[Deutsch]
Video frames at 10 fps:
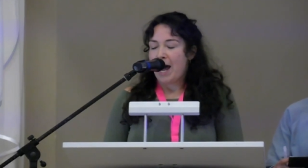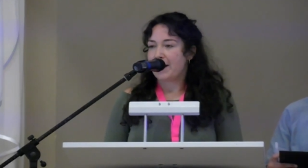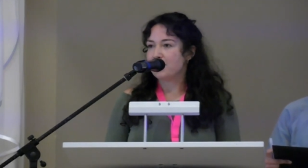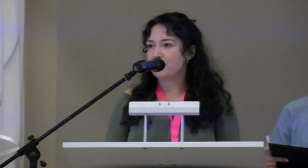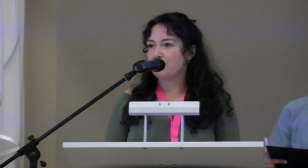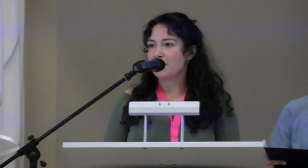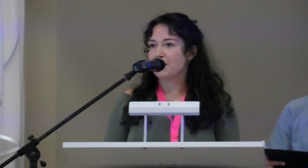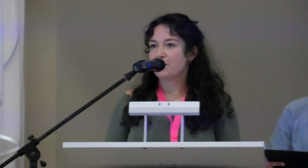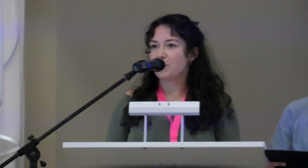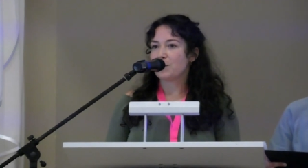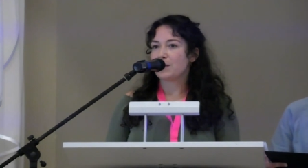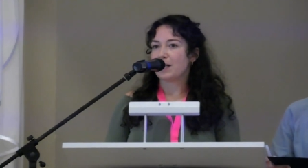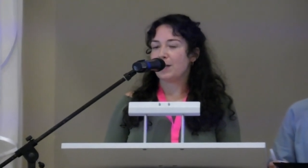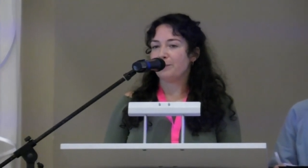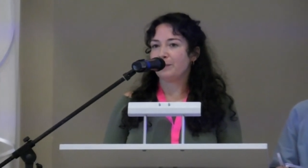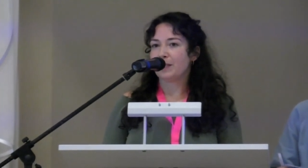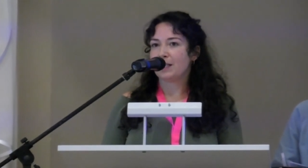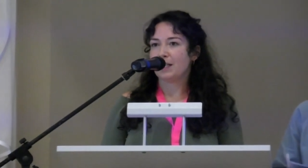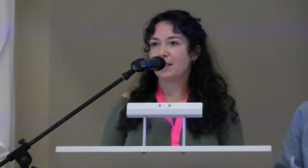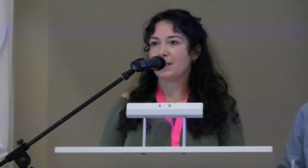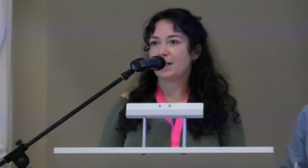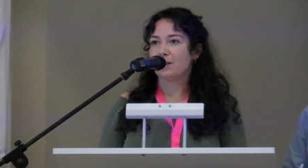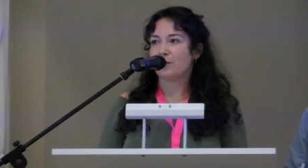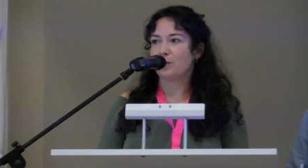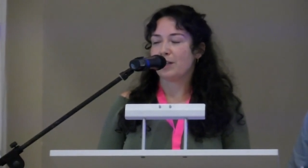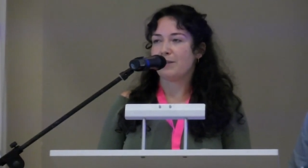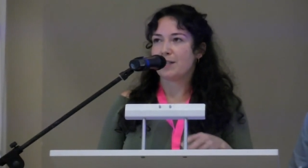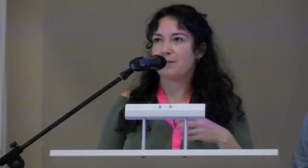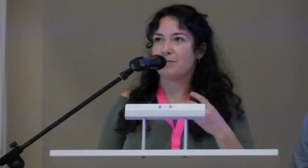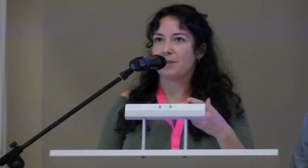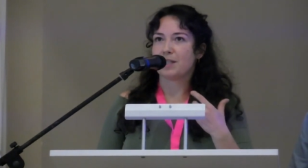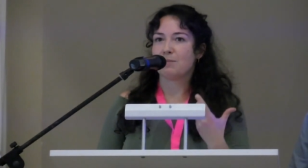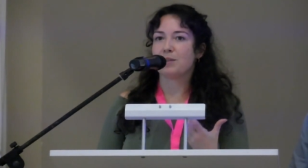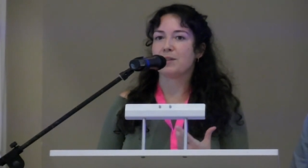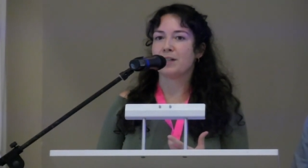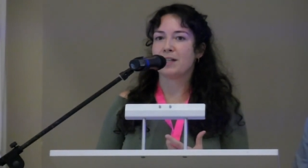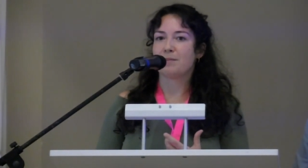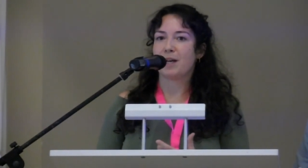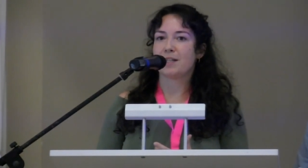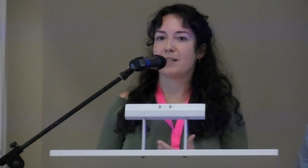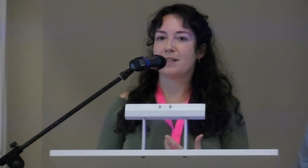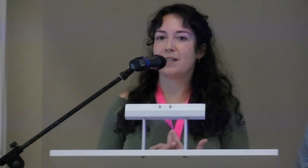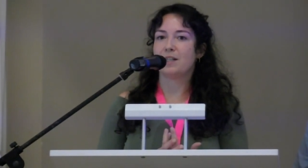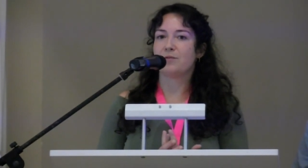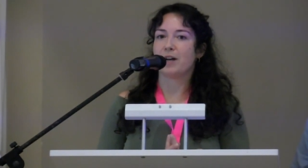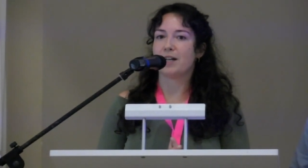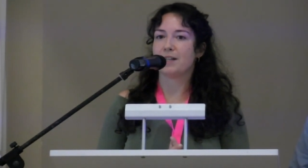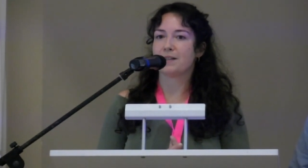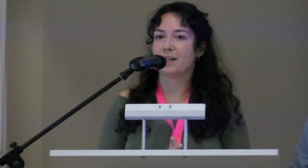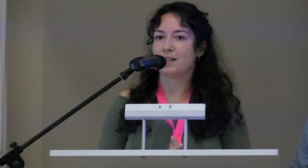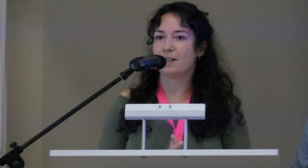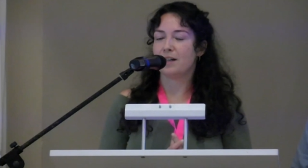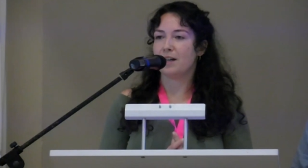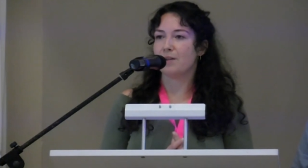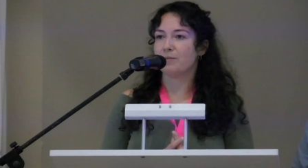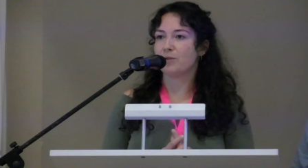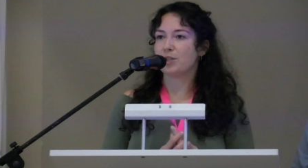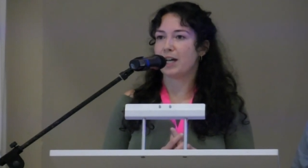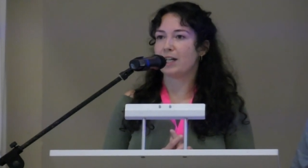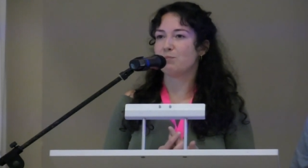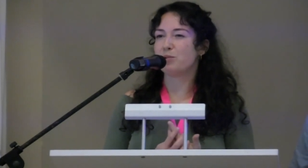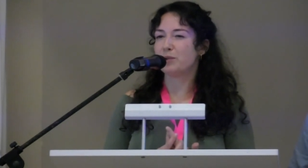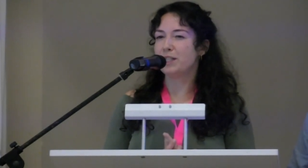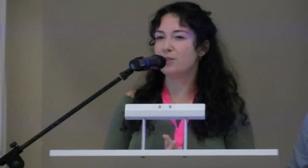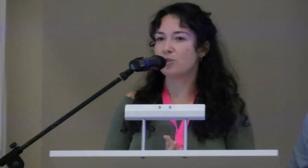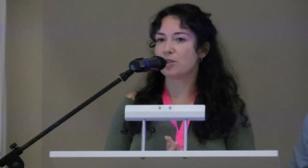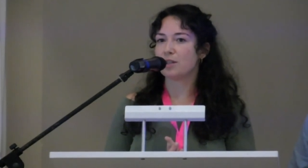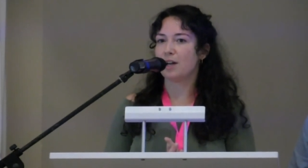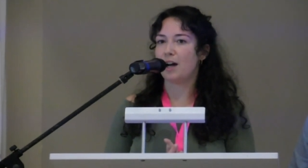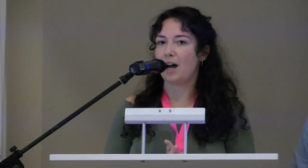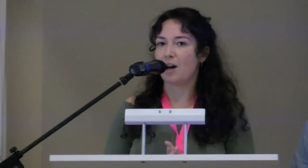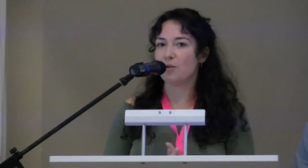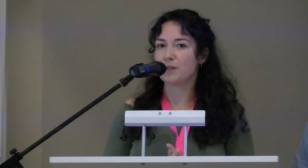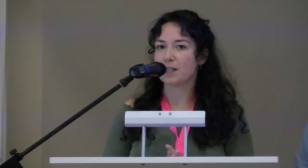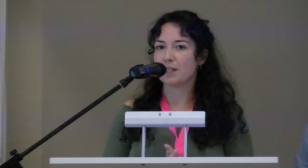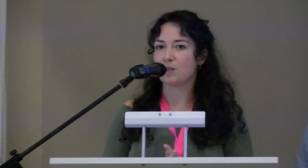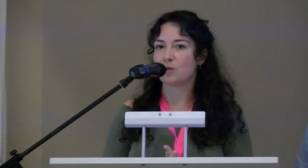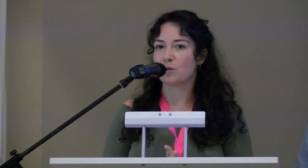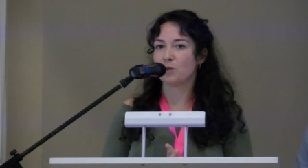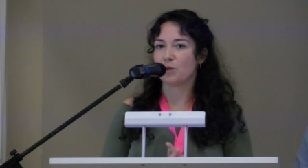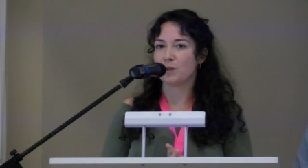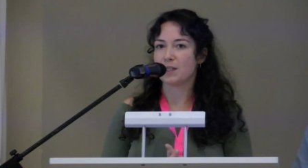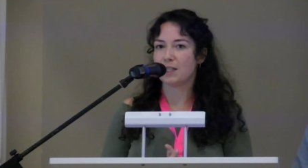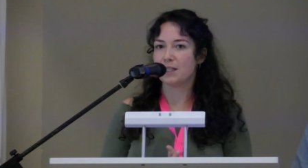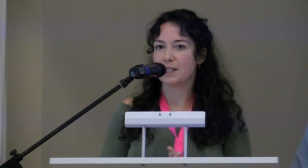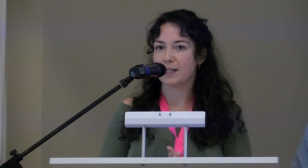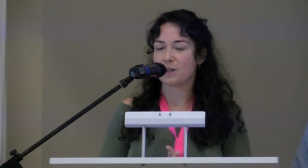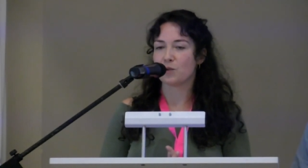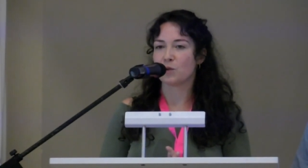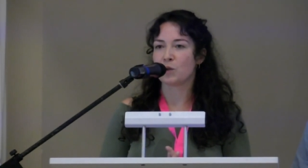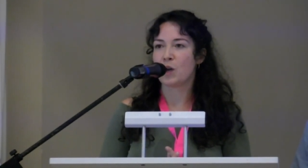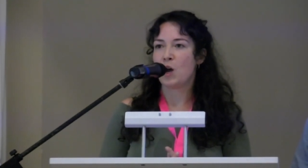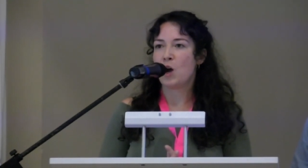Antifeminismus ähm, geht dann, oder was, was den besonders macht, ist sicherlich vor allen Dingen seine ähm, starke politische Ausrichtung und Zielsetzung